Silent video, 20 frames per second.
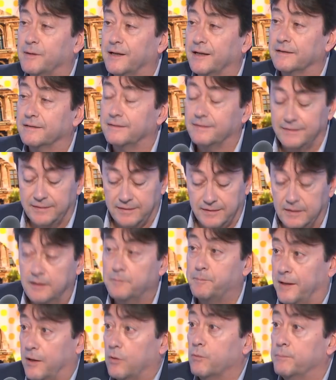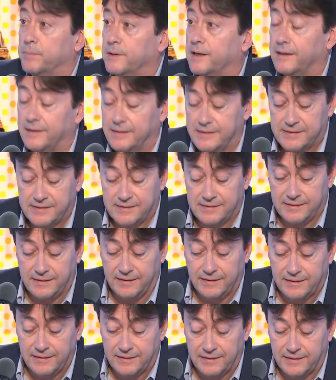para ti y para un
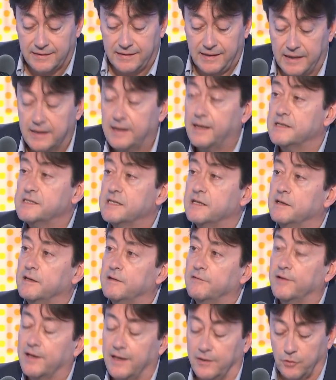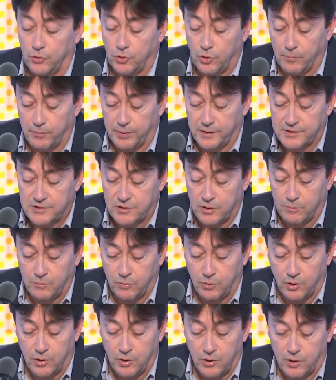pianista. Eh, ¿Qué, han significado nombres
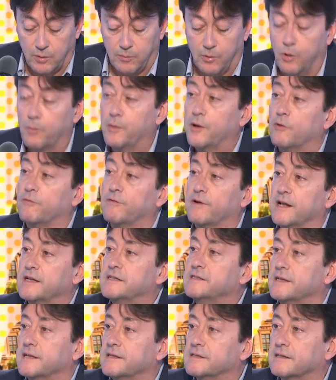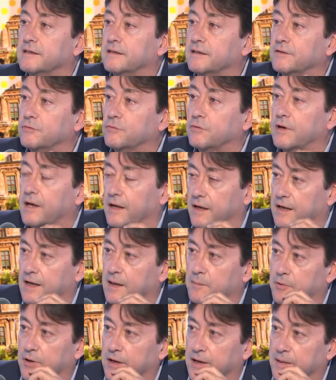como, como Homero Francesc en tu carrera, por